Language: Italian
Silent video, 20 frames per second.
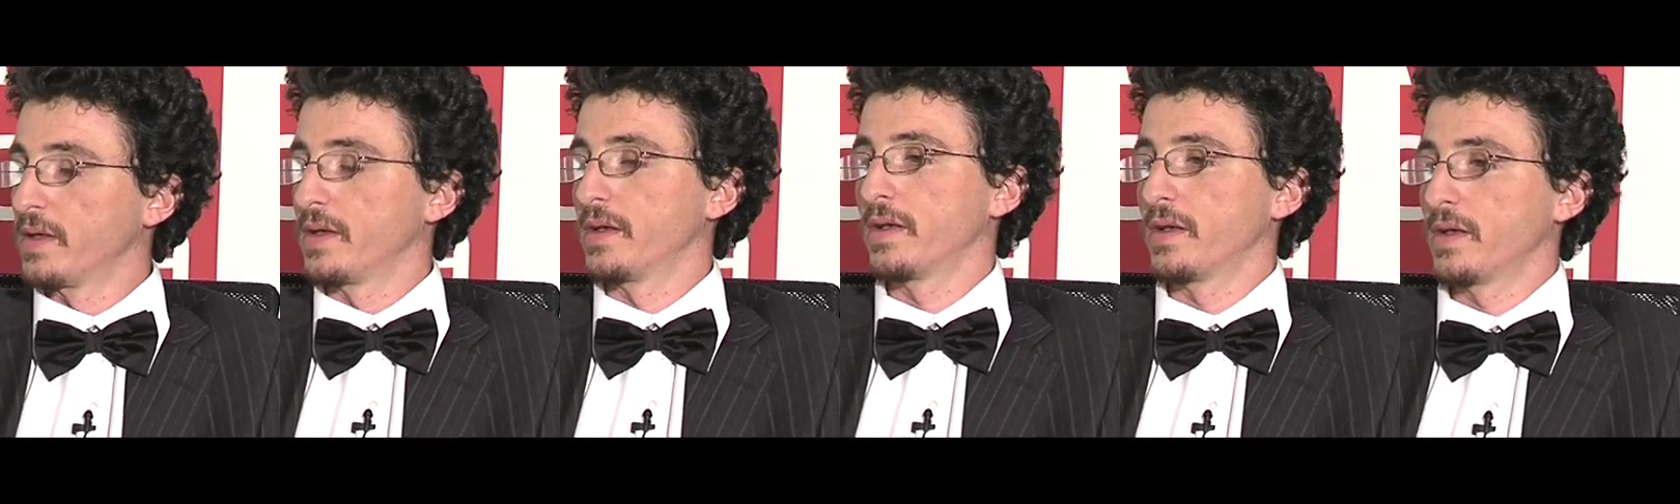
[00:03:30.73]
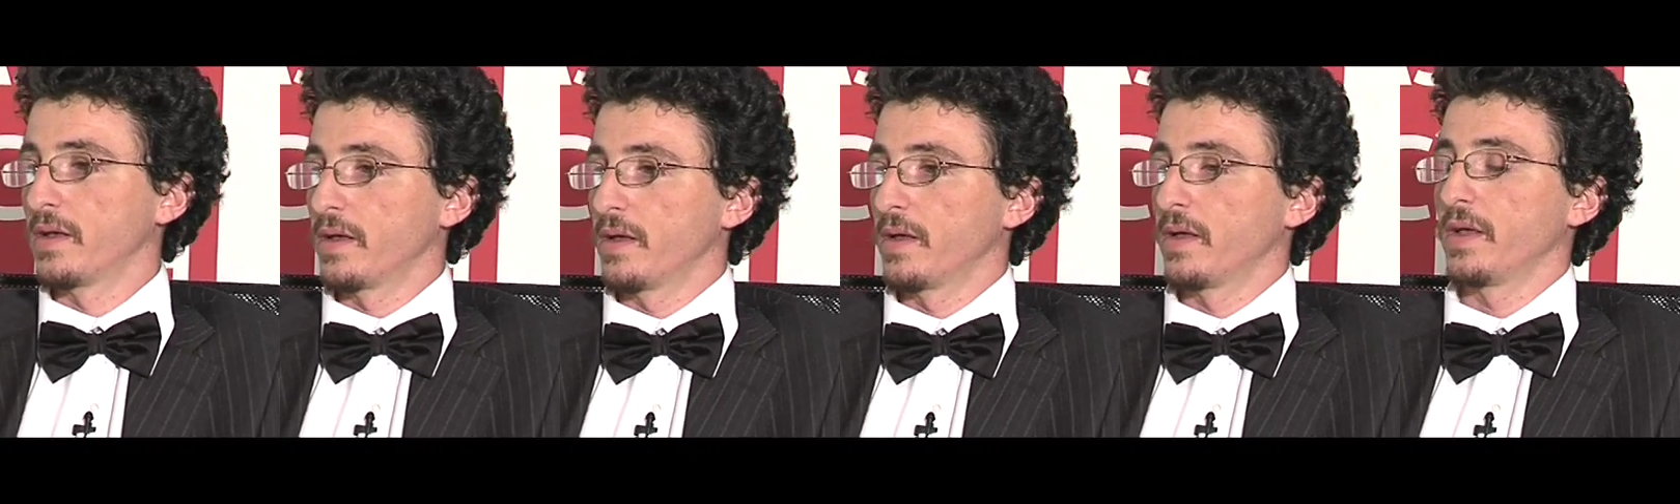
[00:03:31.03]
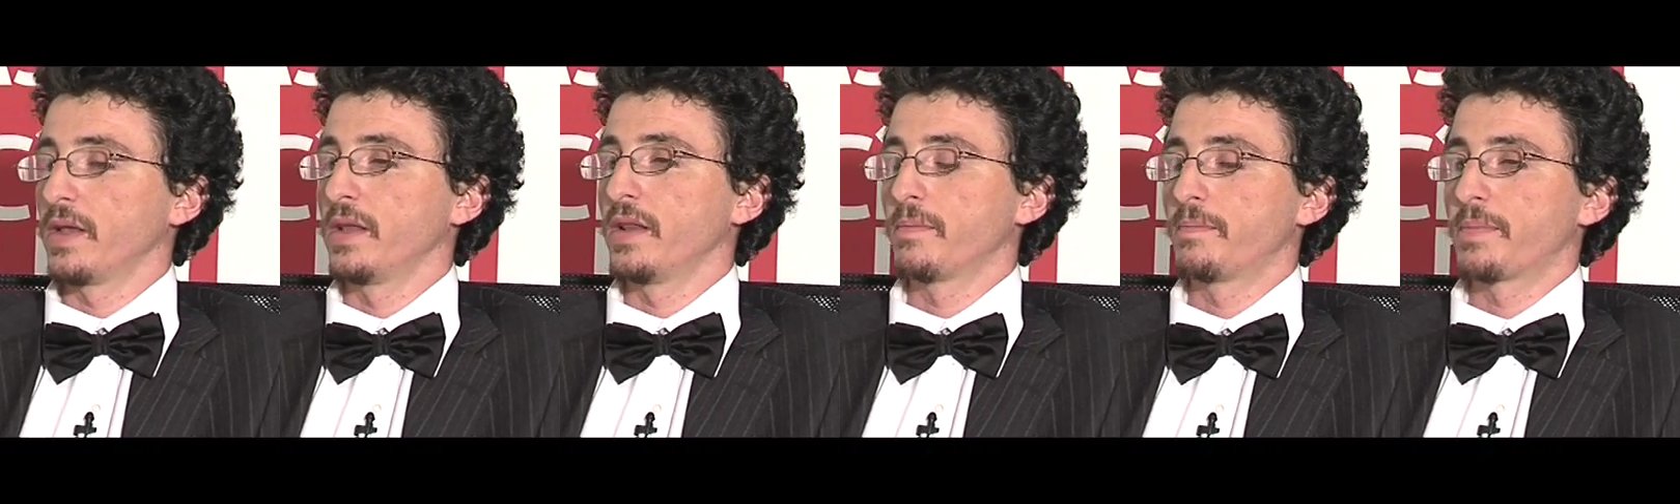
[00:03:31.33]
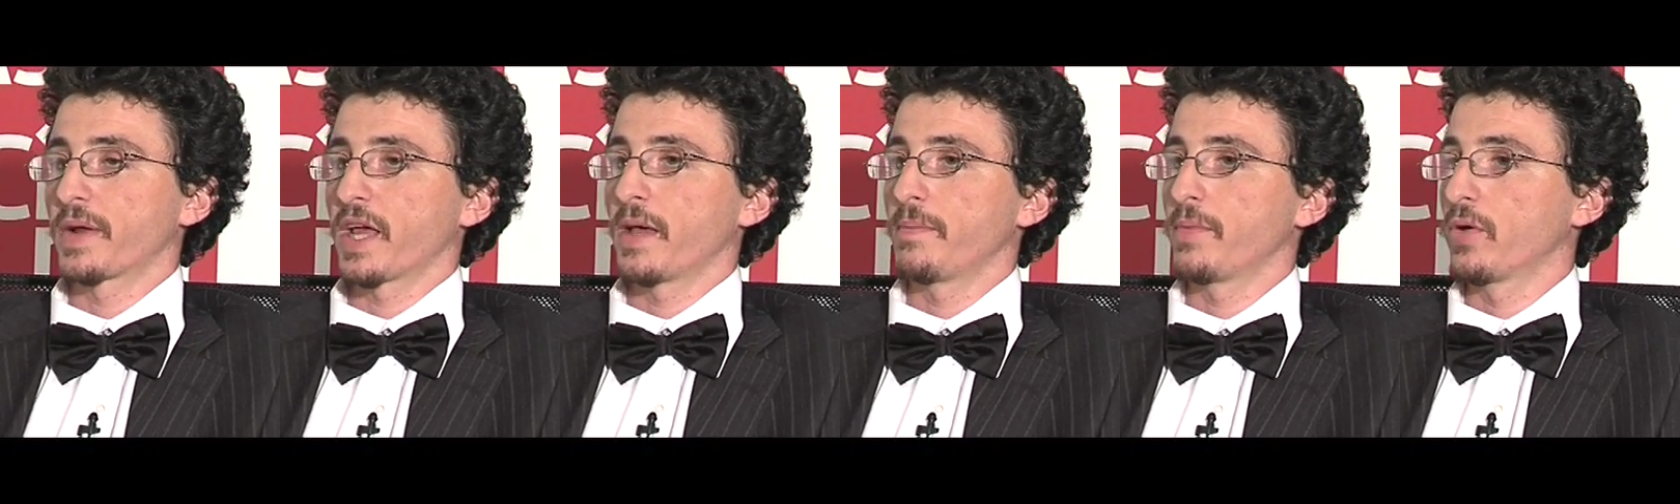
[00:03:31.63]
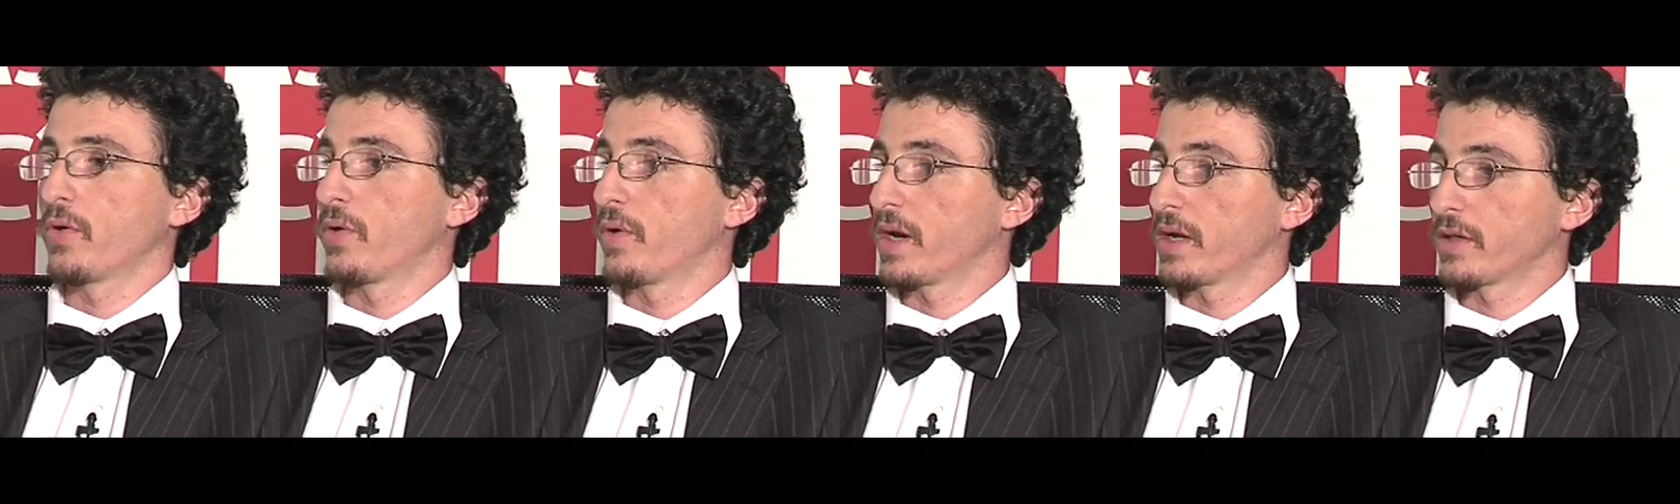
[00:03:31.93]
Eh, il
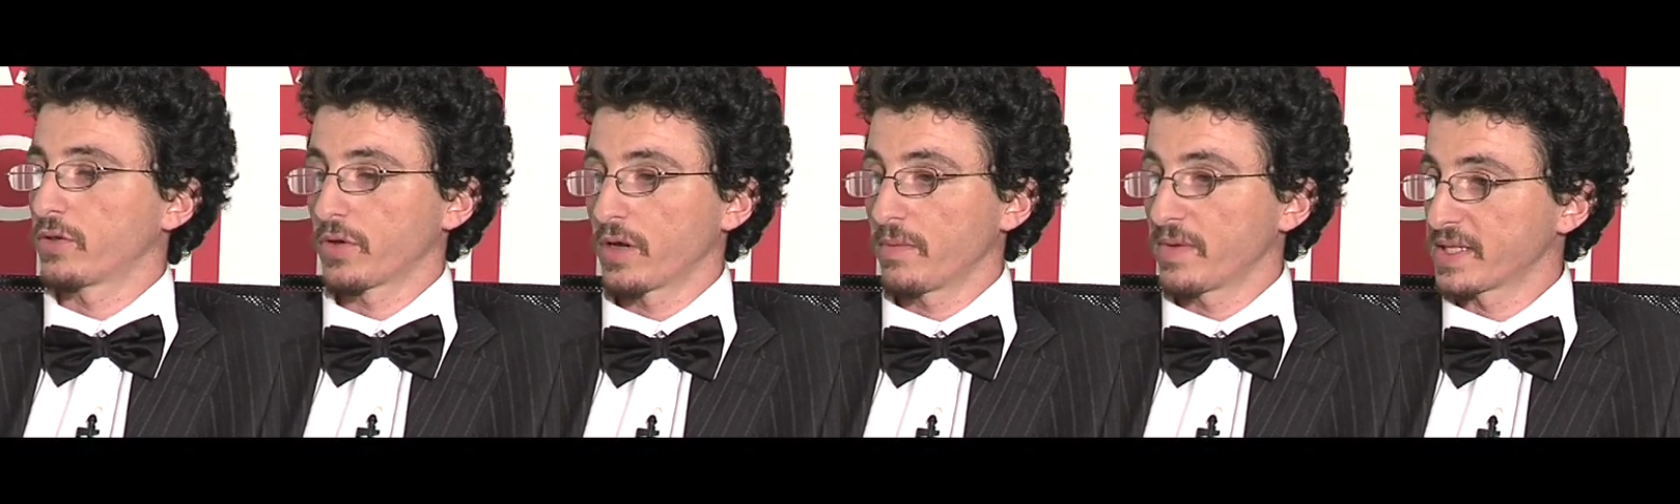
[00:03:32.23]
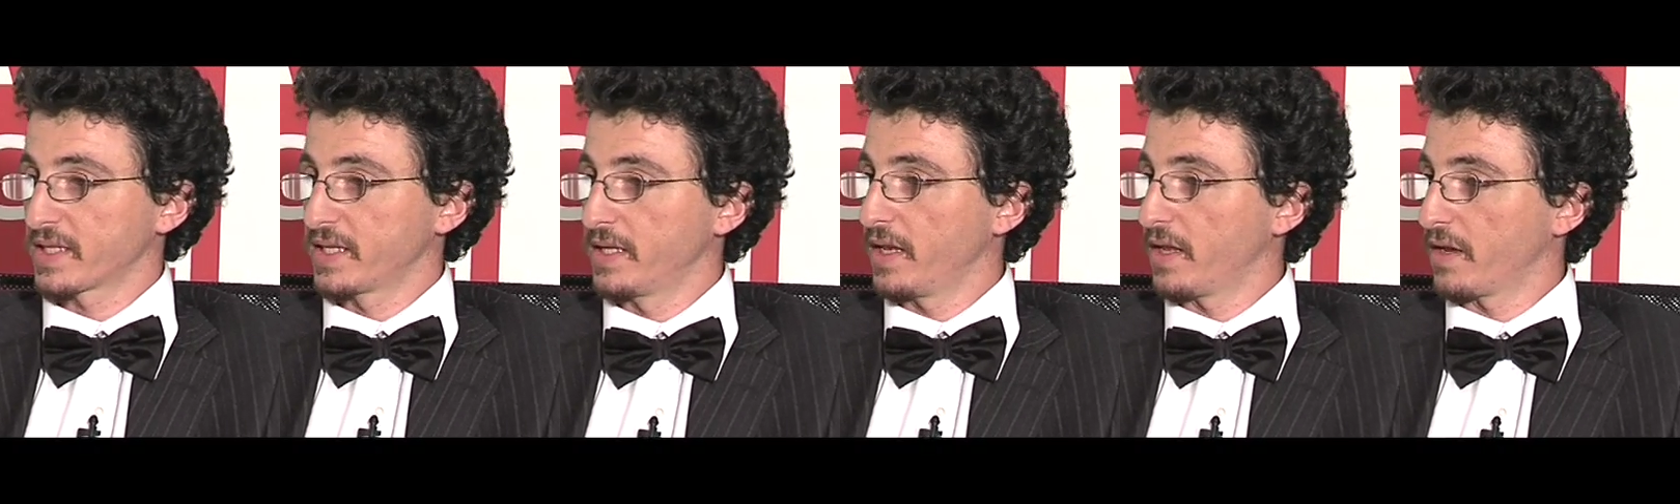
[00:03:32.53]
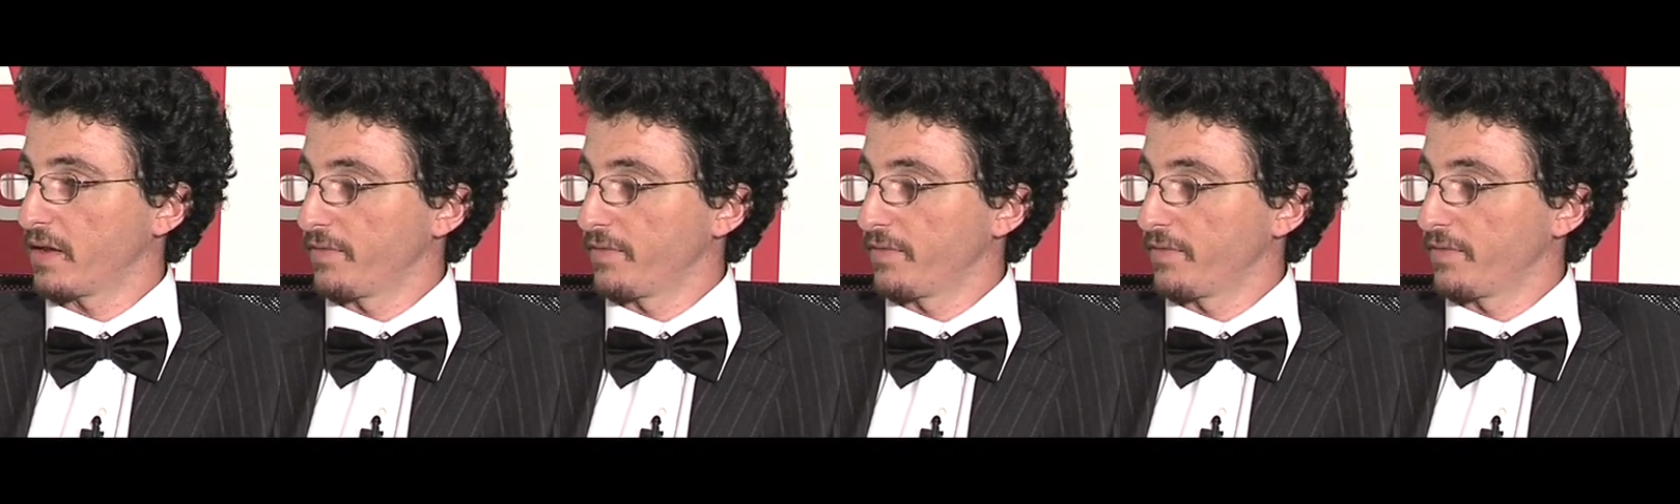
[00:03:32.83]
premio all'attore maschile